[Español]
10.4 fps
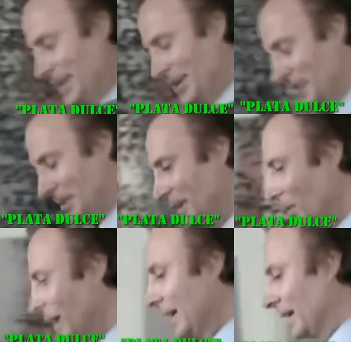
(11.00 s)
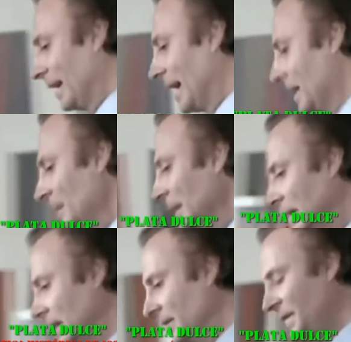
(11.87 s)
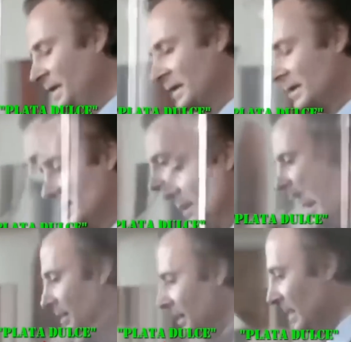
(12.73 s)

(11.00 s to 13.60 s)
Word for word: ¿Sabéis lo que es realmente difícil,